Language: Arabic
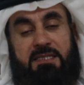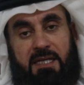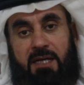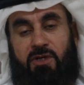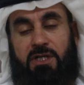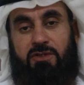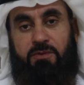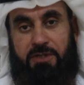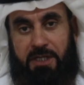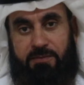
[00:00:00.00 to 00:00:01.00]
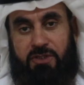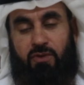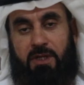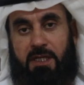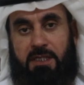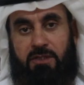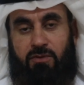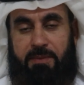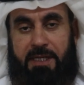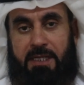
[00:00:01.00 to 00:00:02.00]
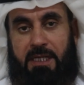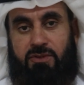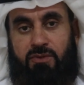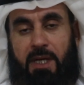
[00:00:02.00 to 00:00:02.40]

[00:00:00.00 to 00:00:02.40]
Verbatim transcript: السلام عليكم ورحمة الله وبركاته